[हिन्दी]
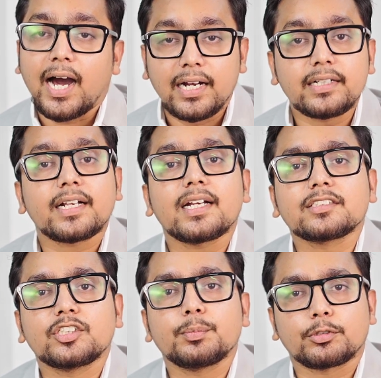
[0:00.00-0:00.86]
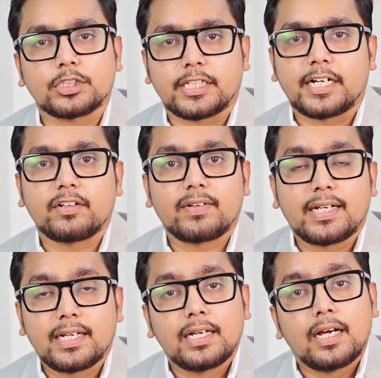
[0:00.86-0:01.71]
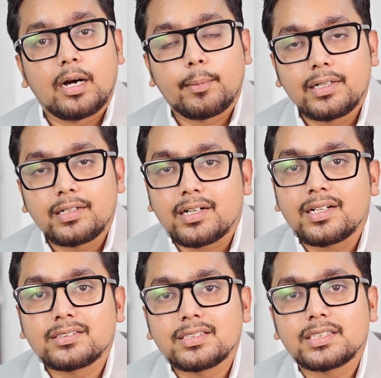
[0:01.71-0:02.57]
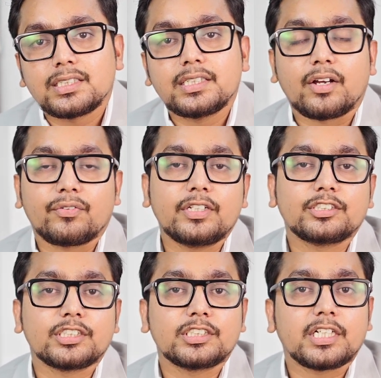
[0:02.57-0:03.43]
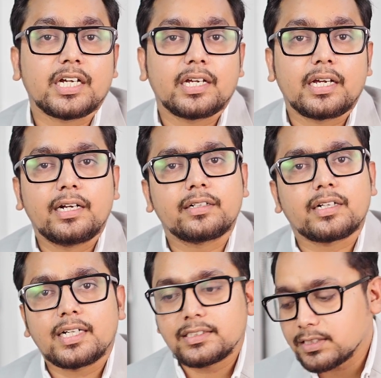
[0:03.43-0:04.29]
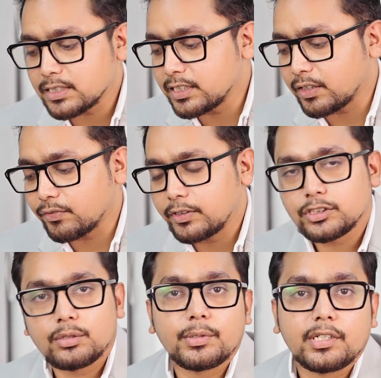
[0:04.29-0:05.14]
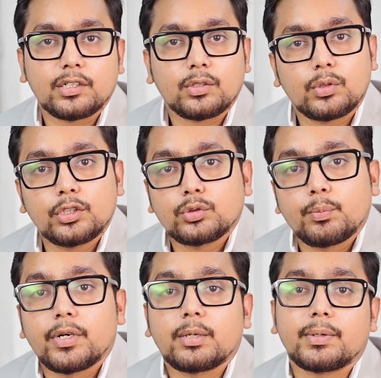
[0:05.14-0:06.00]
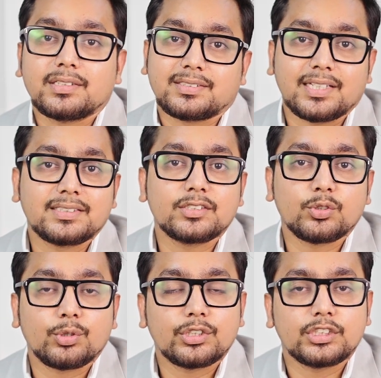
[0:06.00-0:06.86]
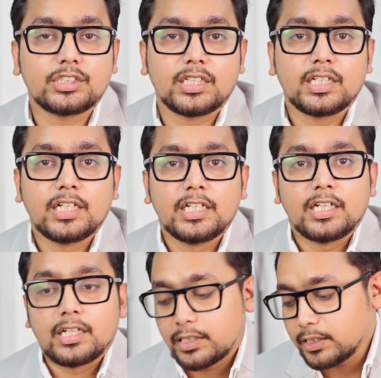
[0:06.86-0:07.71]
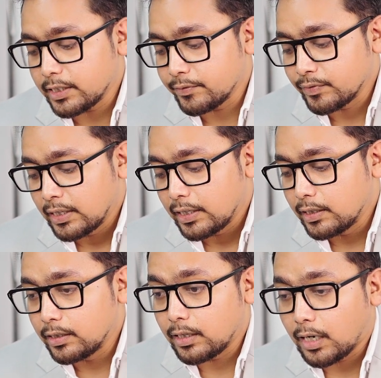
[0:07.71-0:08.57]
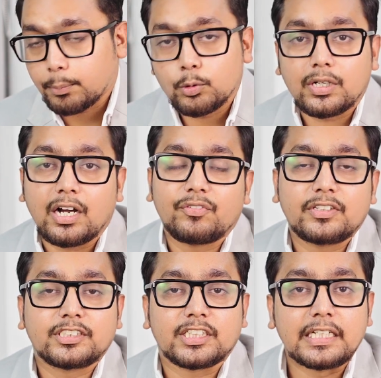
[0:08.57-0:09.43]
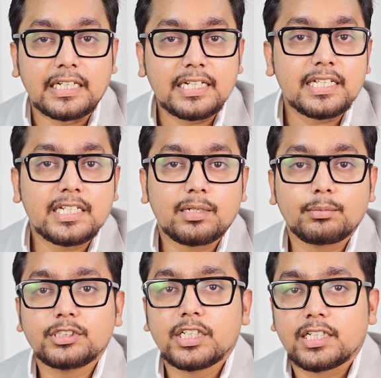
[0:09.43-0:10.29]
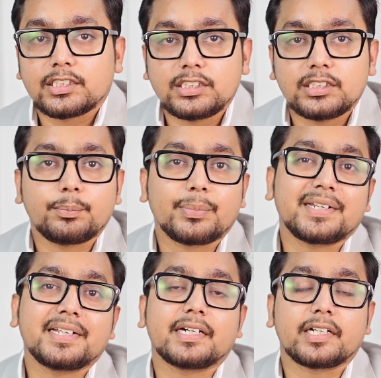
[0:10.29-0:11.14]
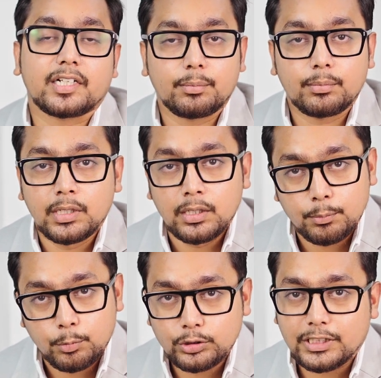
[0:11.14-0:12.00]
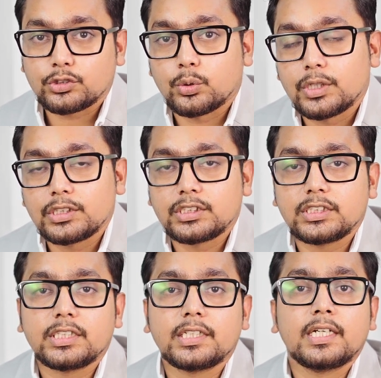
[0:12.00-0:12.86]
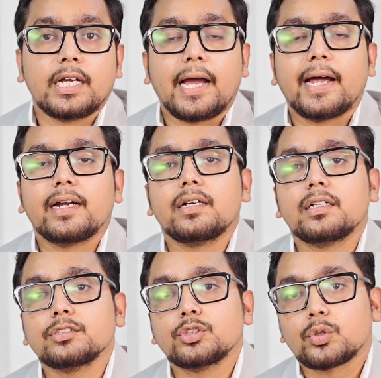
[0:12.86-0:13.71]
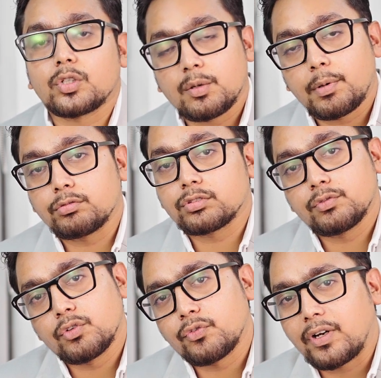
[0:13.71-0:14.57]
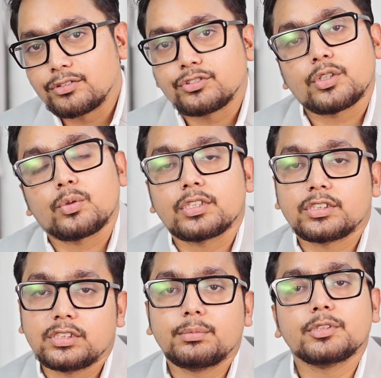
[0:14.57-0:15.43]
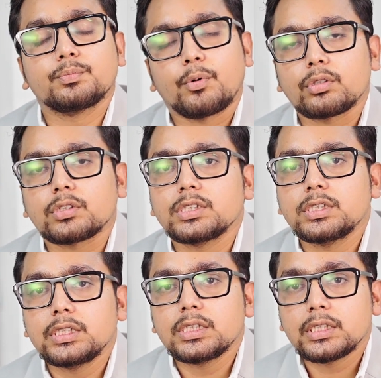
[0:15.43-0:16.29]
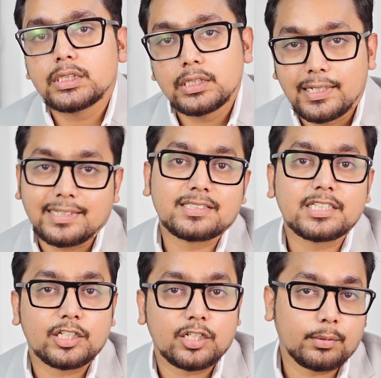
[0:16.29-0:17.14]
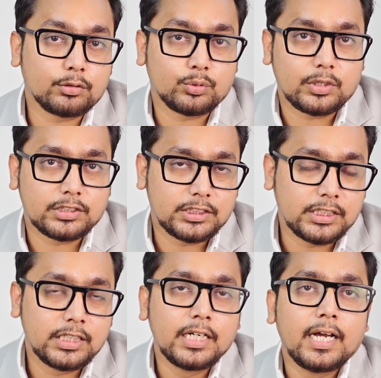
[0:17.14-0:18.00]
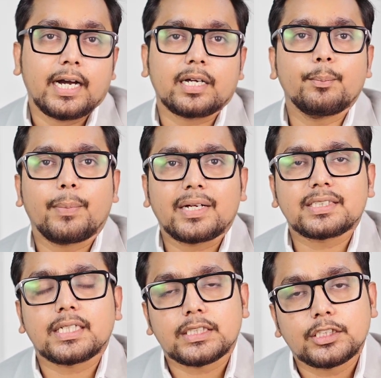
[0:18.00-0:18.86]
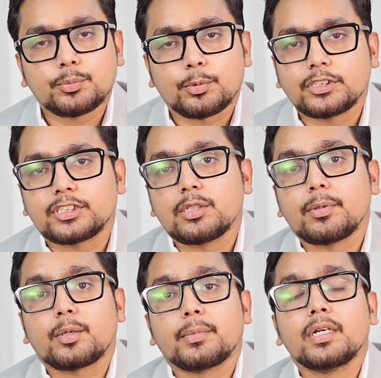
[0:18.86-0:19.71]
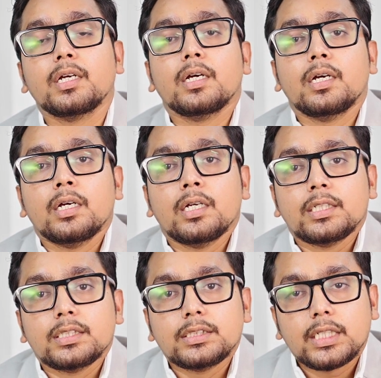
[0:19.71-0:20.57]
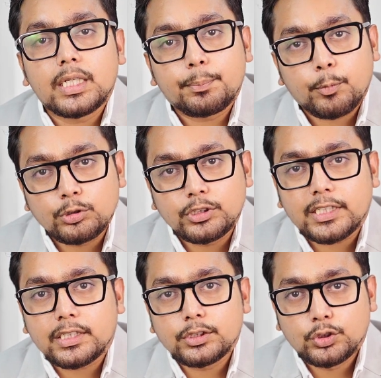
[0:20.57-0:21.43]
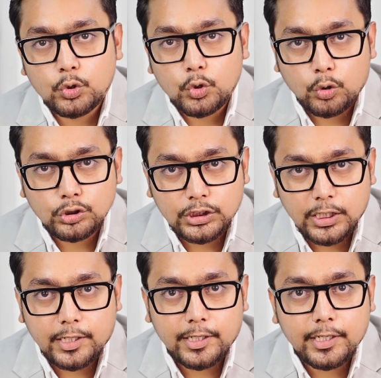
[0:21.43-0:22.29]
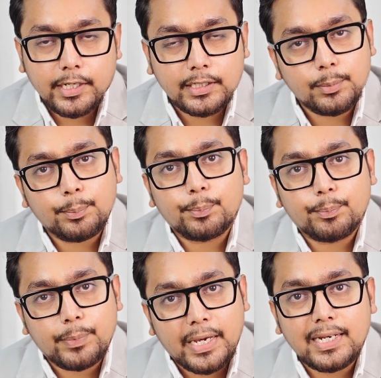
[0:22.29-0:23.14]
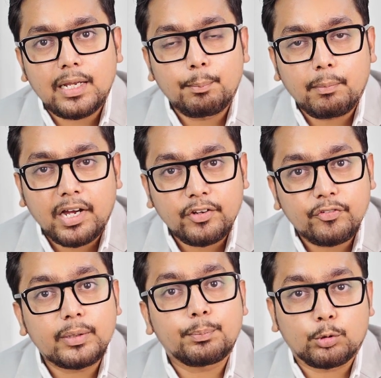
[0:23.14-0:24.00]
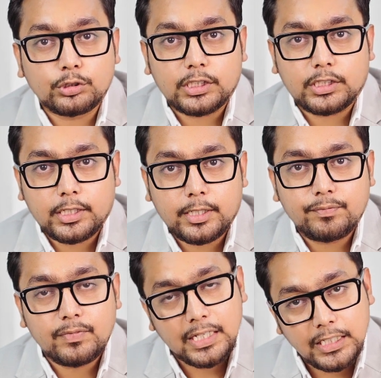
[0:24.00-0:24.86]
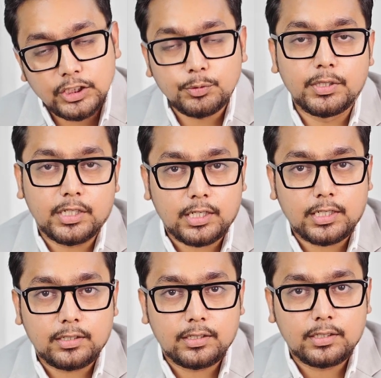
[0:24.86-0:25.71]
अल्ट्रा लग्जरी प्रोजेक्ट रहने वाला है अब अल्ट्रा लग्जरी की डेफिनेशन क्या है अल्ट्रा लग्जरी की डेफिनेशन मेरे अकॉर्डिंग तो बड़े बड़े साइजेस होने चाहिए ठीक है आपको काफ़ी अच्छा ग्रीन एरिया मिल जाना चाहिए पर एकड़ कम प्रोजेक्ट्स होने चाहिए एंड जो क्लब हाउस है वो फाइव स्टार होना चाहिए मीन्स बहुत ही लग्जरी क्लब हाउस होना चाहिए अगर हम बात करते हैं इस प्रोजेक्ट के बारे में ये प्रोजेक्ट जो लॉन्च कर रहे हैं ये पहला माई वन प्रोजेक्ट है इस बिल्डर का